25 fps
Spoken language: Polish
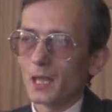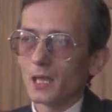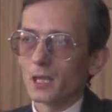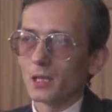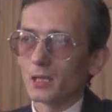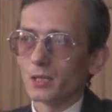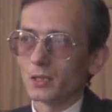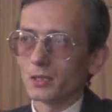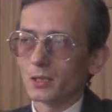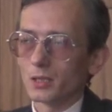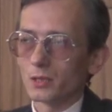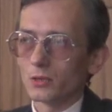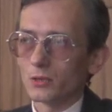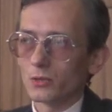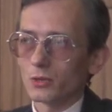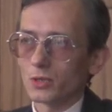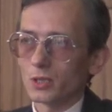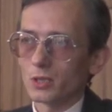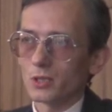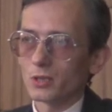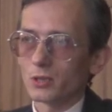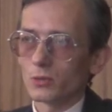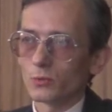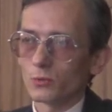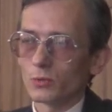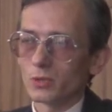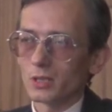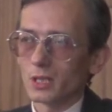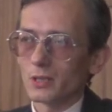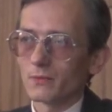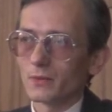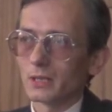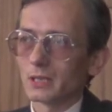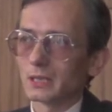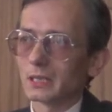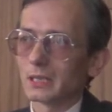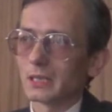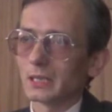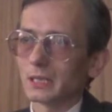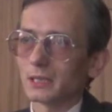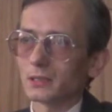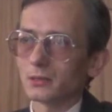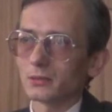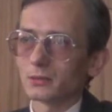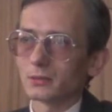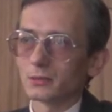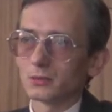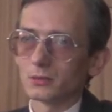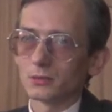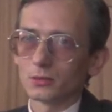Jednocześnie ustawa ta
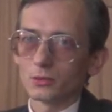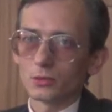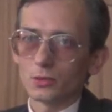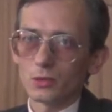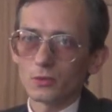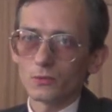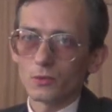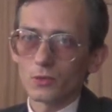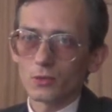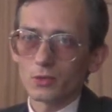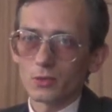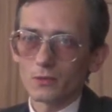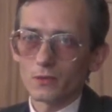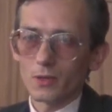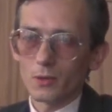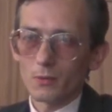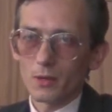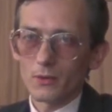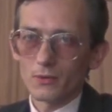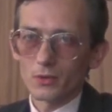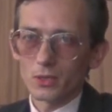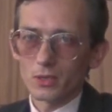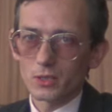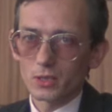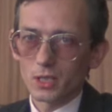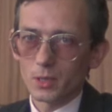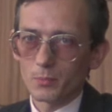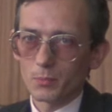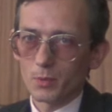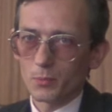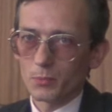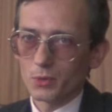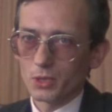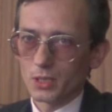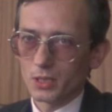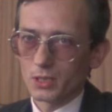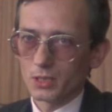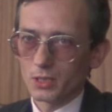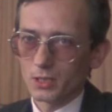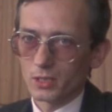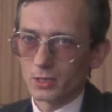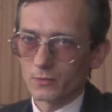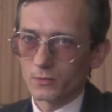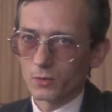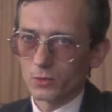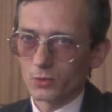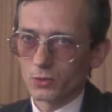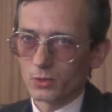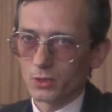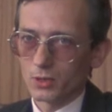y, rozwiązywała wszystkie poprzednie
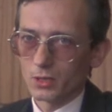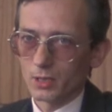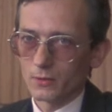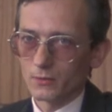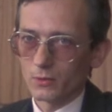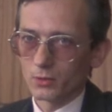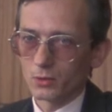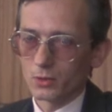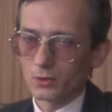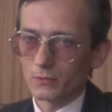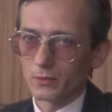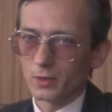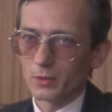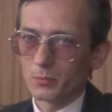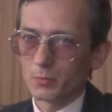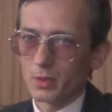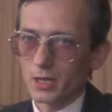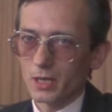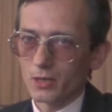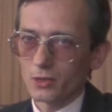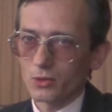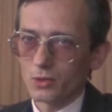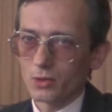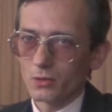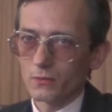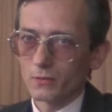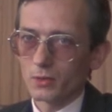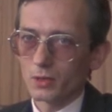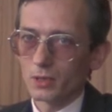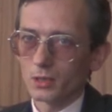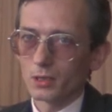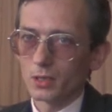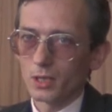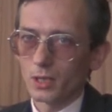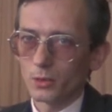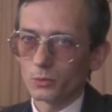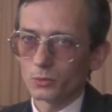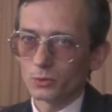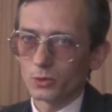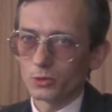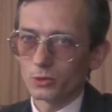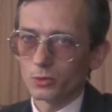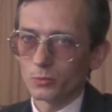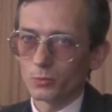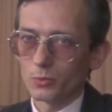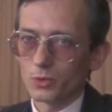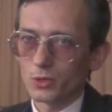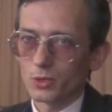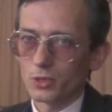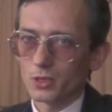związki zawodowe, branżowe,
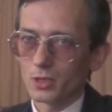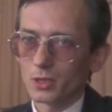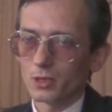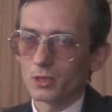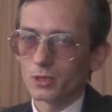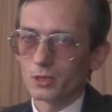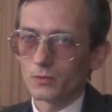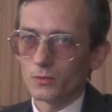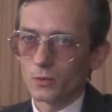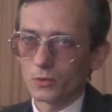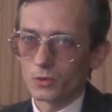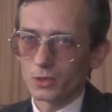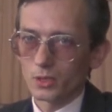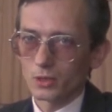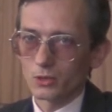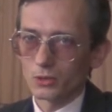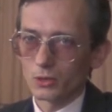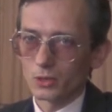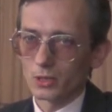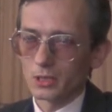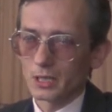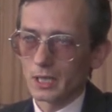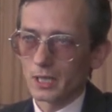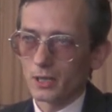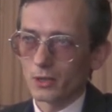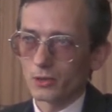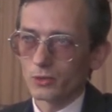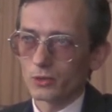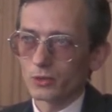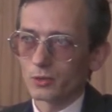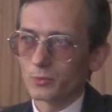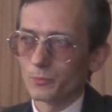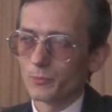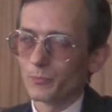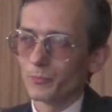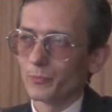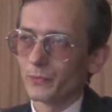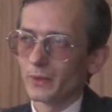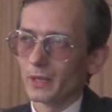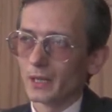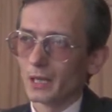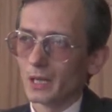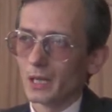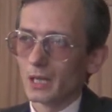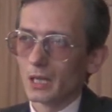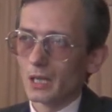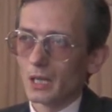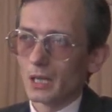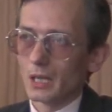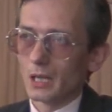autonomiczne i Związek Solidarność.
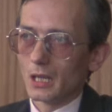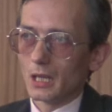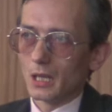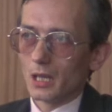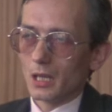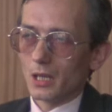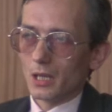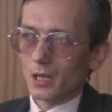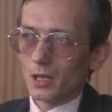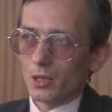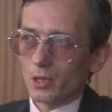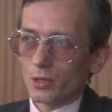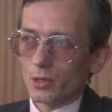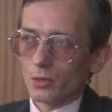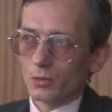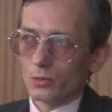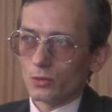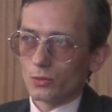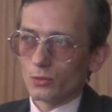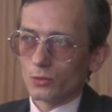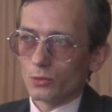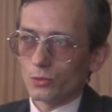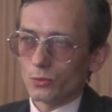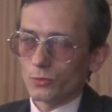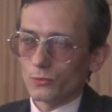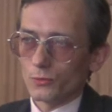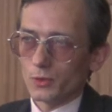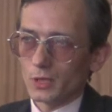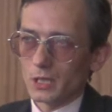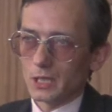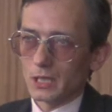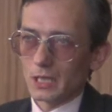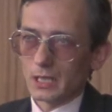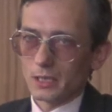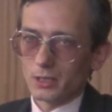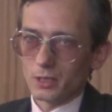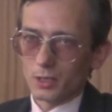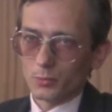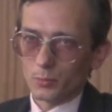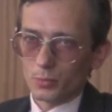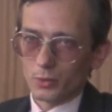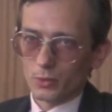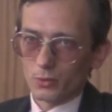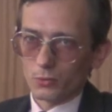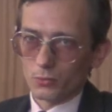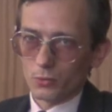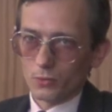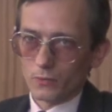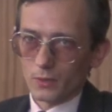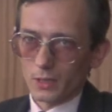Y, już w kilka dni
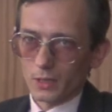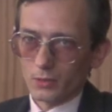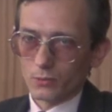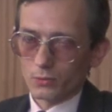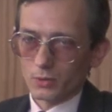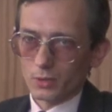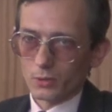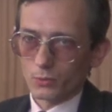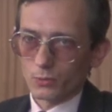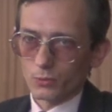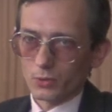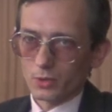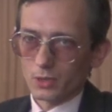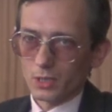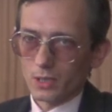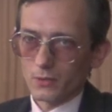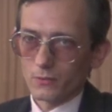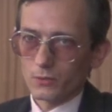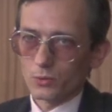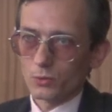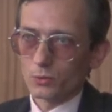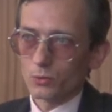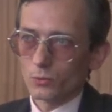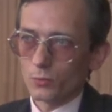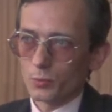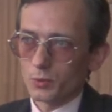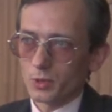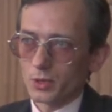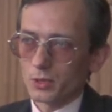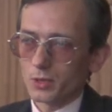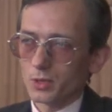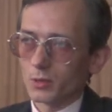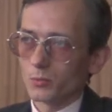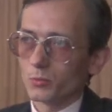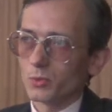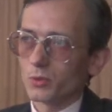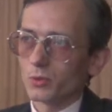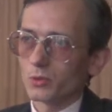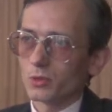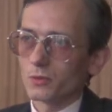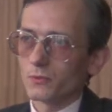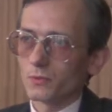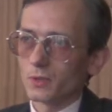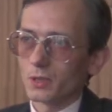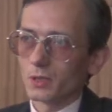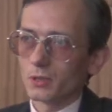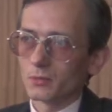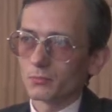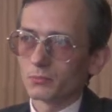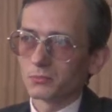po uchwaleniu tej ustawy tu w
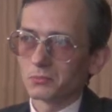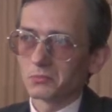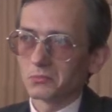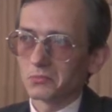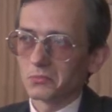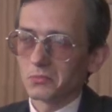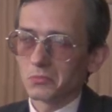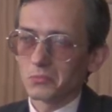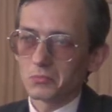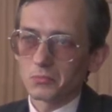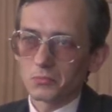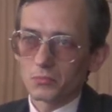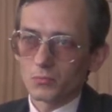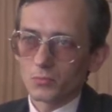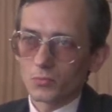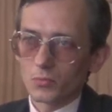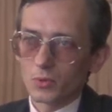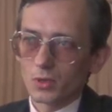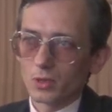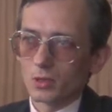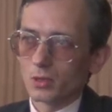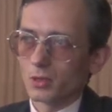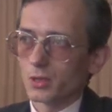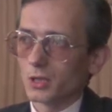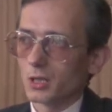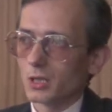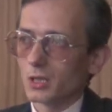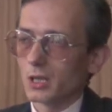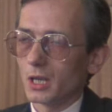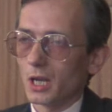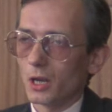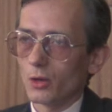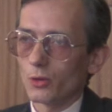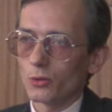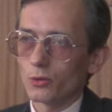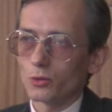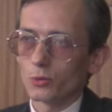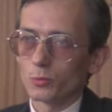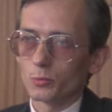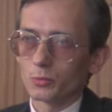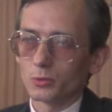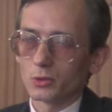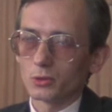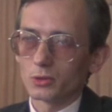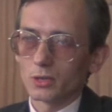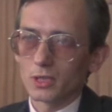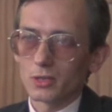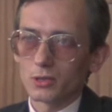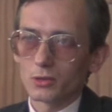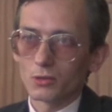przedsiębiorstwie kilka osób,
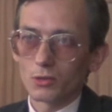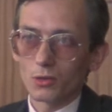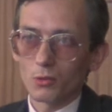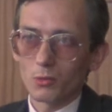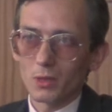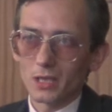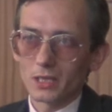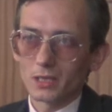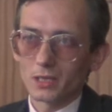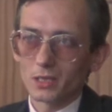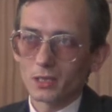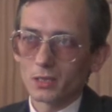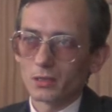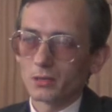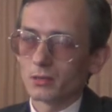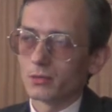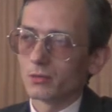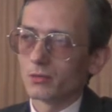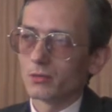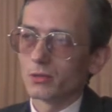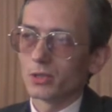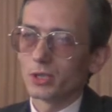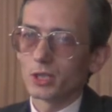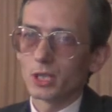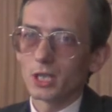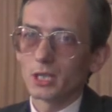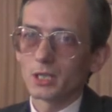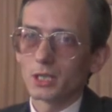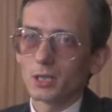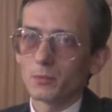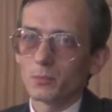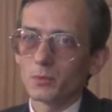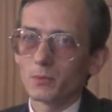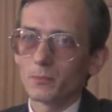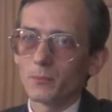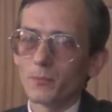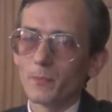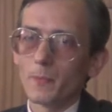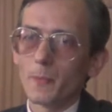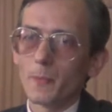to znaczy dokładnie siedem,